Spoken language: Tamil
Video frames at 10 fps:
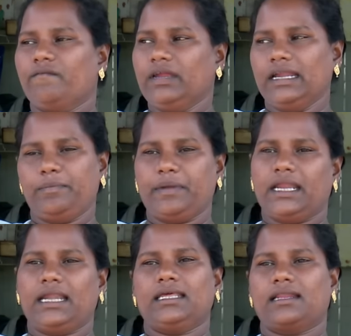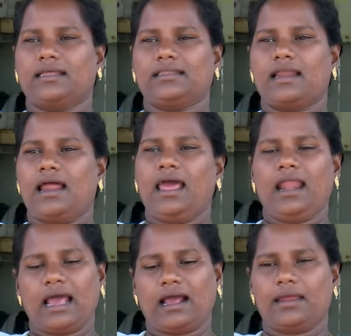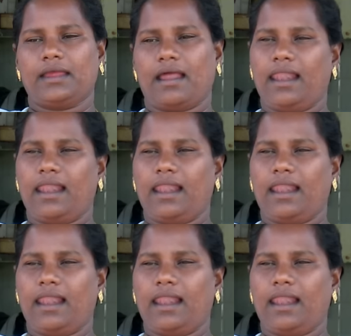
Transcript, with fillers: வீடு பின்னாடி இருக்கிறதுனால நாங்கள்